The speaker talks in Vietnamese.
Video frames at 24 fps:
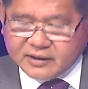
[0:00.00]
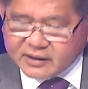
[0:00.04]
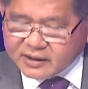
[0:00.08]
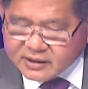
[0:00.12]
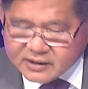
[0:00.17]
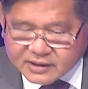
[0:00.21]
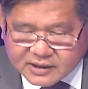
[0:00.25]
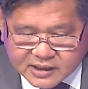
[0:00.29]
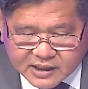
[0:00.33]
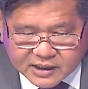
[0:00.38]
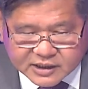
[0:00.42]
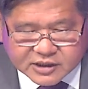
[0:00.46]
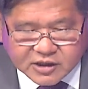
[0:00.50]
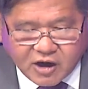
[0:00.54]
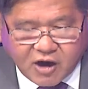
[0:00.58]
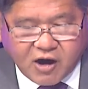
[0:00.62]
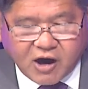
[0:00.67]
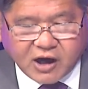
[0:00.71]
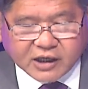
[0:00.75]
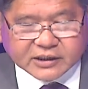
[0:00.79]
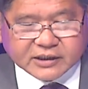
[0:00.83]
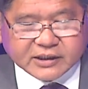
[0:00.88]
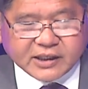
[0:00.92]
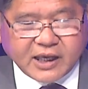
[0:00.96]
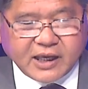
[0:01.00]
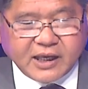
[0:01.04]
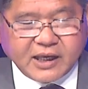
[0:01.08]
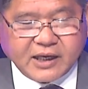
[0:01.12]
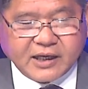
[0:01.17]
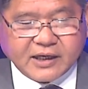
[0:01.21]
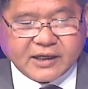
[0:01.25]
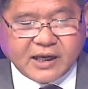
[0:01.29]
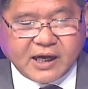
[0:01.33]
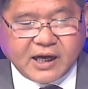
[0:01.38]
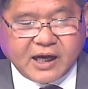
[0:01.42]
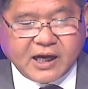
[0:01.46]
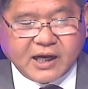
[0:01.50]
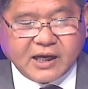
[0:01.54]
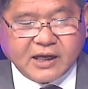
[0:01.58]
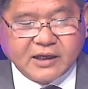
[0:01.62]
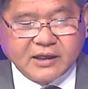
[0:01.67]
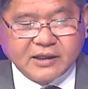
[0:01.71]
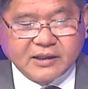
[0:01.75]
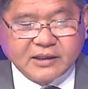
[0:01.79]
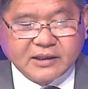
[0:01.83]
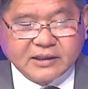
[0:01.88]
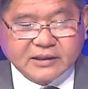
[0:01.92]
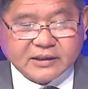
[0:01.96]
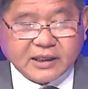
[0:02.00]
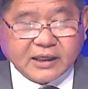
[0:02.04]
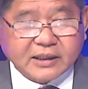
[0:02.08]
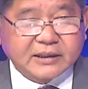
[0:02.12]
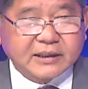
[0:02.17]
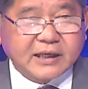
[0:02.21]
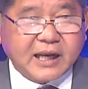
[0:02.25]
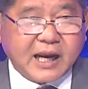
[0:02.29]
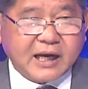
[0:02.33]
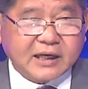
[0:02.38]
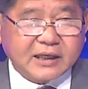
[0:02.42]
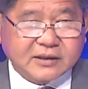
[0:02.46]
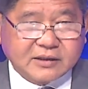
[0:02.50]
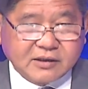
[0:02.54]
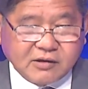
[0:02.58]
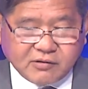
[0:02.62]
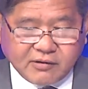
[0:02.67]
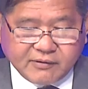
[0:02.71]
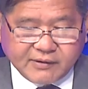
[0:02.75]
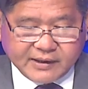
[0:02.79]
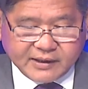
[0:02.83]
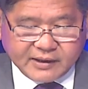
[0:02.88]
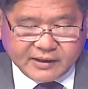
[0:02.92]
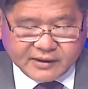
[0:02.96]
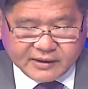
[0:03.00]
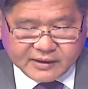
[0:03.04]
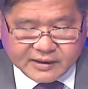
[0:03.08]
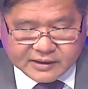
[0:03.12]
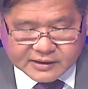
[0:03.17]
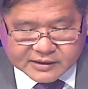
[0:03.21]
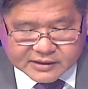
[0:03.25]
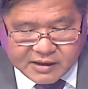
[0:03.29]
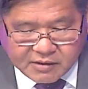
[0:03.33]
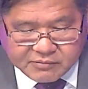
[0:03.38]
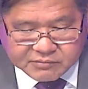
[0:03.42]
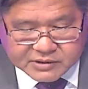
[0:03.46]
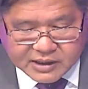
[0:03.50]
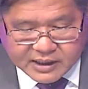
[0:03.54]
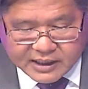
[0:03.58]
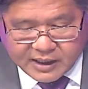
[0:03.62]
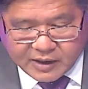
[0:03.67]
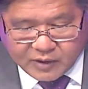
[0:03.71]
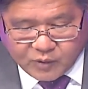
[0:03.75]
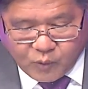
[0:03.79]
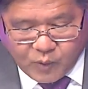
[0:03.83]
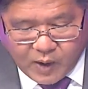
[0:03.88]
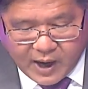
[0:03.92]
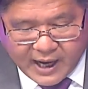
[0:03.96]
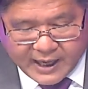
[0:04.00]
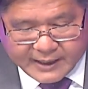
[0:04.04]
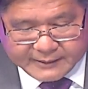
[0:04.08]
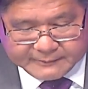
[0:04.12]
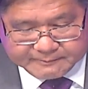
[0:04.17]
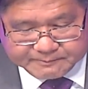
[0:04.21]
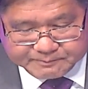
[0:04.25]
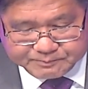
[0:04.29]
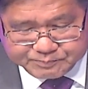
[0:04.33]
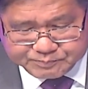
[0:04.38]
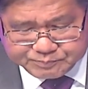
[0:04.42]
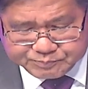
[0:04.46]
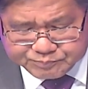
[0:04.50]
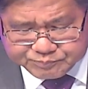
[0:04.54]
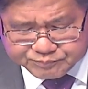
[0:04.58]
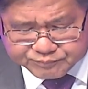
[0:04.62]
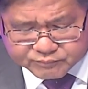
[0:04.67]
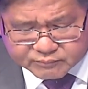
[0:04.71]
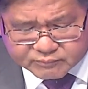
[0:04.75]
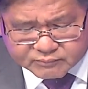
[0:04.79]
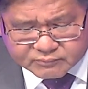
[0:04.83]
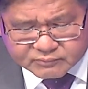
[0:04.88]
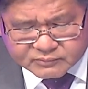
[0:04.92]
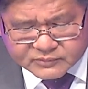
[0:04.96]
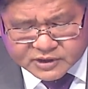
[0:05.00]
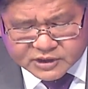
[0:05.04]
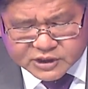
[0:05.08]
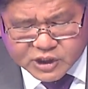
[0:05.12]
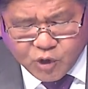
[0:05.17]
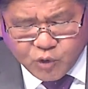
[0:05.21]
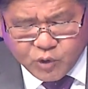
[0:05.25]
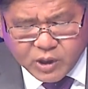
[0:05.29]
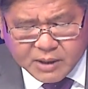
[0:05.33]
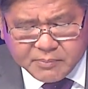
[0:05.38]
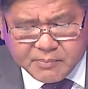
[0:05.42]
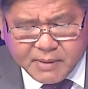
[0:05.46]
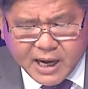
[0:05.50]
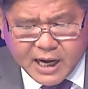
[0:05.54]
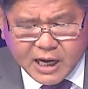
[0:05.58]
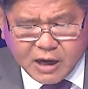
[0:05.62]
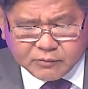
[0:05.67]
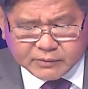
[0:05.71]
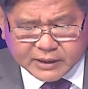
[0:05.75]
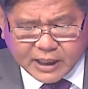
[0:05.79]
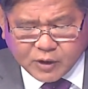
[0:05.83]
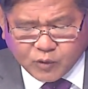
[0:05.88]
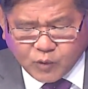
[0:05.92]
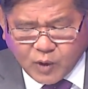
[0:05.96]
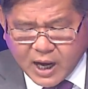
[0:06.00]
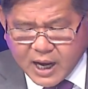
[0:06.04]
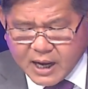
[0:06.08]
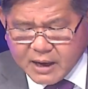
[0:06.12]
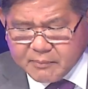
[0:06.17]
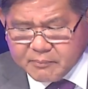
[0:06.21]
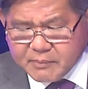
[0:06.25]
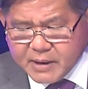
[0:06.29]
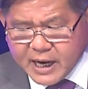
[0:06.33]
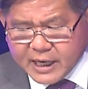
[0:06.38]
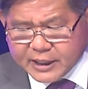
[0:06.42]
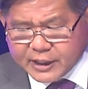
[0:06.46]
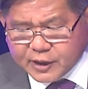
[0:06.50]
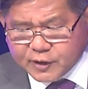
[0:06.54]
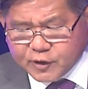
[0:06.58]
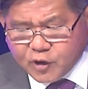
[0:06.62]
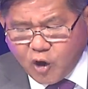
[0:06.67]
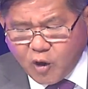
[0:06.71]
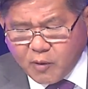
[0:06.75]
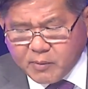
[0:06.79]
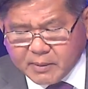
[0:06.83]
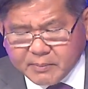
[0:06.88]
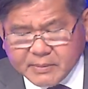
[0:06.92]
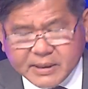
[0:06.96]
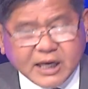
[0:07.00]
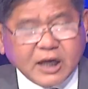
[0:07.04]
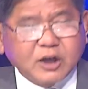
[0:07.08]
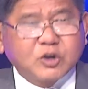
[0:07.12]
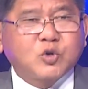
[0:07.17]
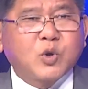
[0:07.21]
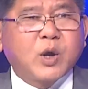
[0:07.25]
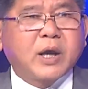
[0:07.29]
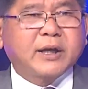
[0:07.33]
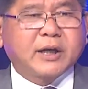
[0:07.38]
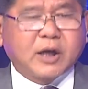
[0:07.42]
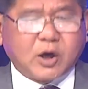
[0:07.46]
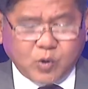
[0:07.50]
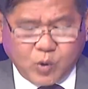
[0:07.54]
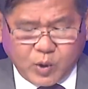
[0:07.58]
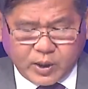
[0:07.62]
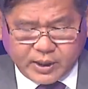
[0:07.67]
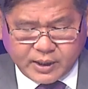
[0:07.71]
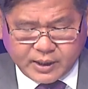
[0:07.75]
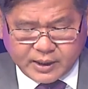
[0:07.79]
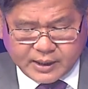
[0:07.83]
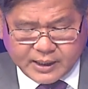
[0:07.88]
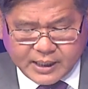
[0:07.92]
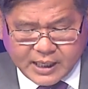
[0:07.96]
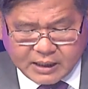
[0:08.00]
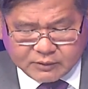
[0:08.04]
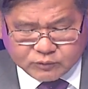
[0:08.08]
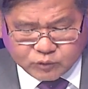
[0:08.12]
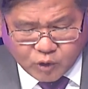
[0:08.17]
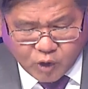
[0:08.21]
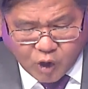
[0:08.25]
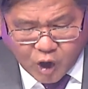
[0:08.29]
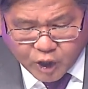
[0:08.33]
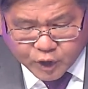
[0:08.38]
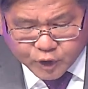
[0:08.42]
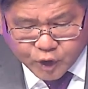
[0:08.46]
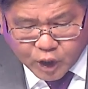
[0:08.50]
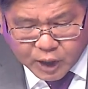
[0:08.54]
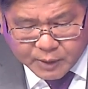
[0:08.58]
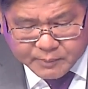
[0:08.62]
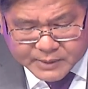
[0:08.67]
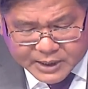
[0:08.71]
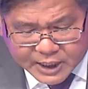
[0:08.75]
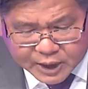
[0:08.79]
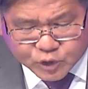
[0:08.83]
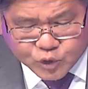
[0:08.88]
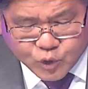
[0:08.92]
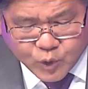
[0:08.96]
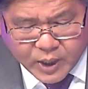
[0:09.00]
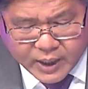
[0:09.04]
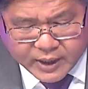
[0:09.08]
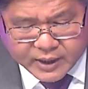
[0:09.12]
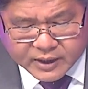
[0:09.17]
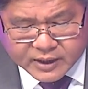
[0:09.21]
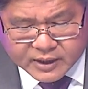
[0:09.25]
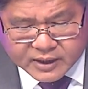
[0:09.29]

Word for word: cứ cái trò như thế, đó, thành ra là thưa quý vị, trong những ngày qua, nhiều người mê ông này quá, mê đến độ mà bịa chuyện ra luôn, à, tôi gọi đó là bịa chuyện,